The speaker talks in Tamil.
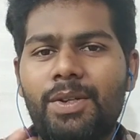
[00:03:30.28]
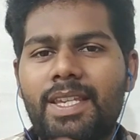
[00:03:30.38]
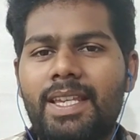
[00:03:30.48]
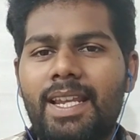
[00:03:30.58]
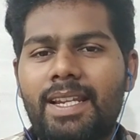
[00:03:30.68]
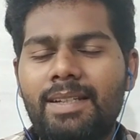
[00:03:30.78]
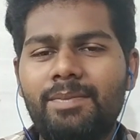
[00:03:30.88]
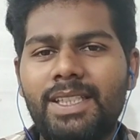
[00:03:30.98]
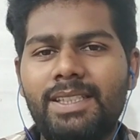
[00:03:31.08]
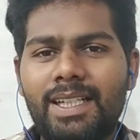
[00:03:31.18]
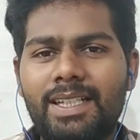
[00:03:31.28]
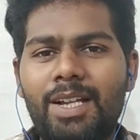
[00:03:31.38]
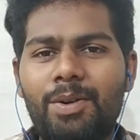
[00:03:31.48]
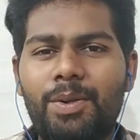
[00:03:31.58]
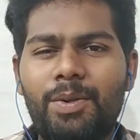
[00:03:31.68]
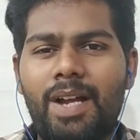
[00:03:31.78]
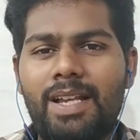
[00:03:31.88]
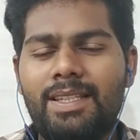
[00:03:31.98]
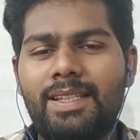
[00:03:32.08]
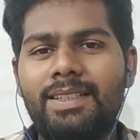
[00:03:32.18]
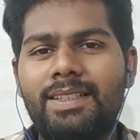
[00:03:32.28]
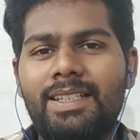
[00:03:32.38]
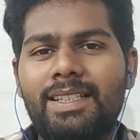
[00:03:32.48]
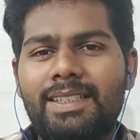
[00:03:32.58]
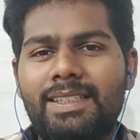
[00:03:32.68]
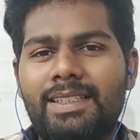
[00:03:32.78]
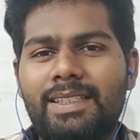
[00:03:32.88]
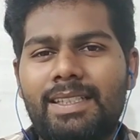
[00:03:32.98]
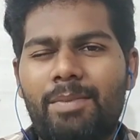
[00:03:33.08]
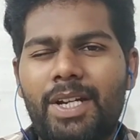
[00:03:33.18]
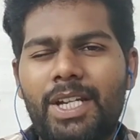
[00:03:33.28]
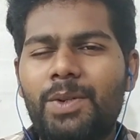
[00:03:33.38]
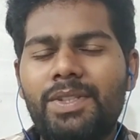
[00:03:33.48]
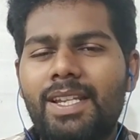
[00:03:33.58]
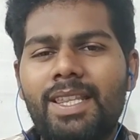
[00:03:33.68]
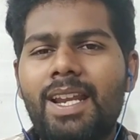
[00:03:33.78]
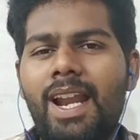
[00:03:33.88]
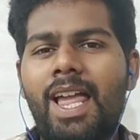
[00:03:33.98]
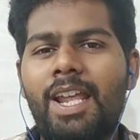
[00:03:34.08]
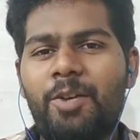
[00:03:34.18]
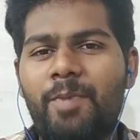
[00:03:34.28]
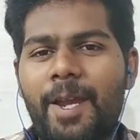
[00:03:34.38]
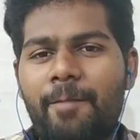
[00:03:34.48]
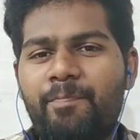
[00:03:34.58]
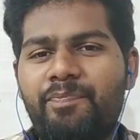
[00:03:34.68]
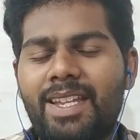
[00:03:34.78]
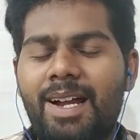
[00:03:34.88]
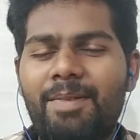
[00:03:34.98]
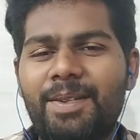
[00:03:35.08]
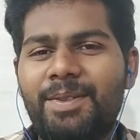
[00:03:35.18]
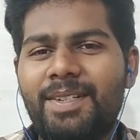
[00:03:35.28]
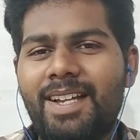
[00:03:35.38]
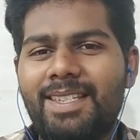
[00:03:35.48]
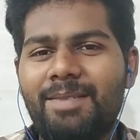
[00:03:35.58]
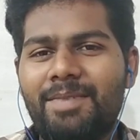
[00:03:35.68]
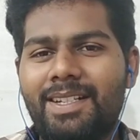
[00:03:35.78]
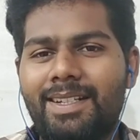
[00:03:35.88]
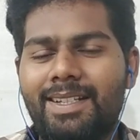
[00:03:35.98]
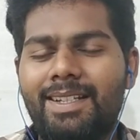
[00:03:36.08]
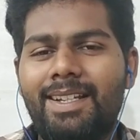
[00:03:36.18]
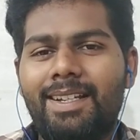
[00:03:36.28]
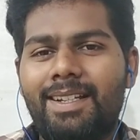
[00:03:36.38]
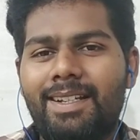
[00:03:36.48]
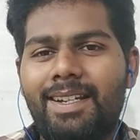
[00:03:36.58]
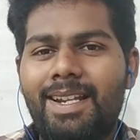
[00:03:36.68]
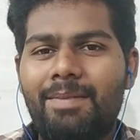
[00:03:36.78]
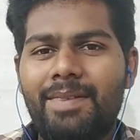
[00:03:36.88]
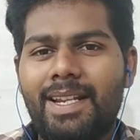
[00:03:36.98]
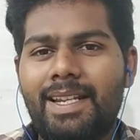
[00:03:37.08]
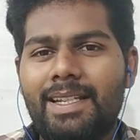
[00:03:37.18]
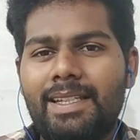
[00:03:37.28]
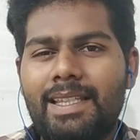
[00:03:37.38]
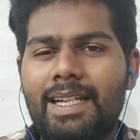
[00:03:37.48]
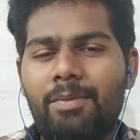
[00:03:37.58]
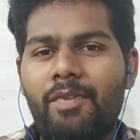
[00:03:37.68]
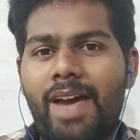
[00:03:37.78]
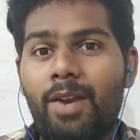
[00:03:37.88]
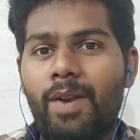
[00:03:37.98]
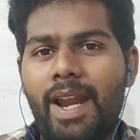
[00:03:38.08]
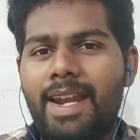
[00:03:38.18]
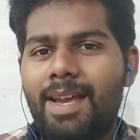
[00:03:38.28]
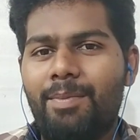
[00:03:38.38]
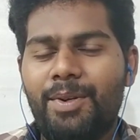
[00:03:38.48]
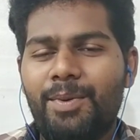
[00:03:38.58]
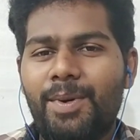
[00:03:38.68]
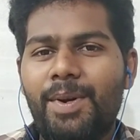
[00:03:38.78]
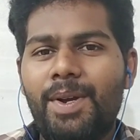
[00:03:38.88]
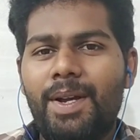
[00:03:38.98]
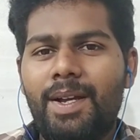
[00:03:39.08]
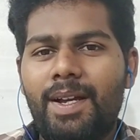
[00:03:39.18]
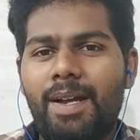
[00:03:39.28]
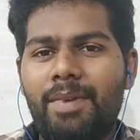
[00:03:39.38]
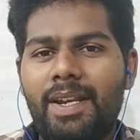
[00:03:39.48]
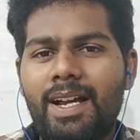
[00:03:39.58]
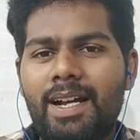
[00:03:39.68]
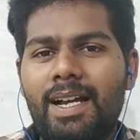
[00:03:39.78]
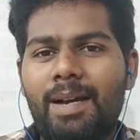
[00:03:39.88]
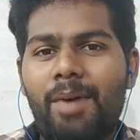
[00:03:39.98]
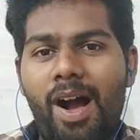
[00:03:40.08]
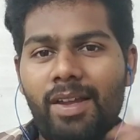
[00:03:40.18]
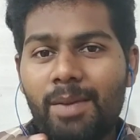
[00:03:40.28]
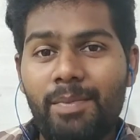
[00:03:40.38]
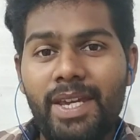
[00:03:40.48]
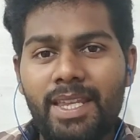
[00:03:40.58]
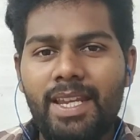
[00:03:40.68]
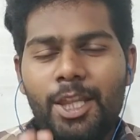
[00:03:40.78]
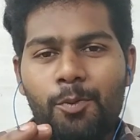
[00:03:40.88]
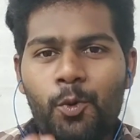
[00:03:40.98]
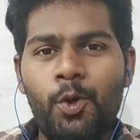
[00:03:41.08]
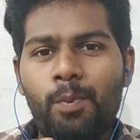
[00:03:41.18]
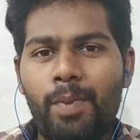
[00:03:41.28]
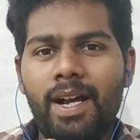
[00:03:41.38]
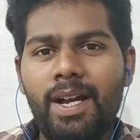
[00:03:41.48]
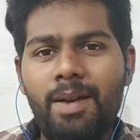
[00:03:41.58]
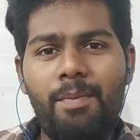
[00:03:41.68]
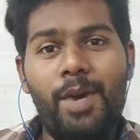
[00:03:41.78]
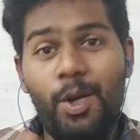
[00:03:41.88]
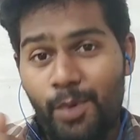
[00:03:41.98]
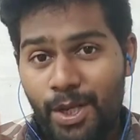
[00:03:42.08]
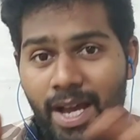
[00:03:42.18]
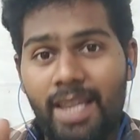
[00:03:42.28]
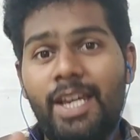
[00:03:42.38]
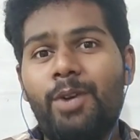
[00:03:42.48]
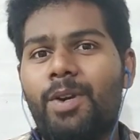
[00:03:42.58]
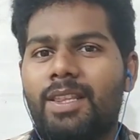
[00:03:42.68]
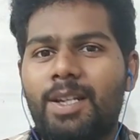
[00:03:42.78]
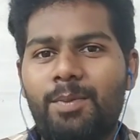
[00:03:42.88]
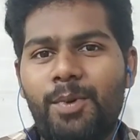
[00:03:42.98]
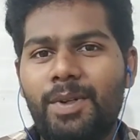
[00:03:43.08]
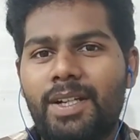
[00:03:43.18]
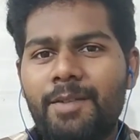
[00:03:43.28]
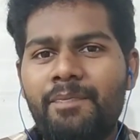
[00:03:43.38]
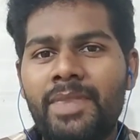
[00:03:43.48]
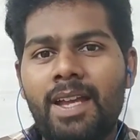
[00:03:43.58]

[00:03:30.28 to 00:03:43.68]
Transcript: யோசிக்கிறாரு டக்குன்னு அவருக்கு ஒரு ஆசை நமக்கு இன்னும் கொஞ்சம் இருந்தால் நல்லா இருக்குமே அப்படின்னு சொல்லிட்டு ஆசைப்பட்டுட்டு என்ன பண்ணுறாரு இதுக்கு நம்ம வேற ஒரு ஐடியா பண்ணுவோம் அப்படின்னா அந்த மீதி இருந்த மூணு பங்கை மறுபடியும் அதே குடத்தில் போட்டு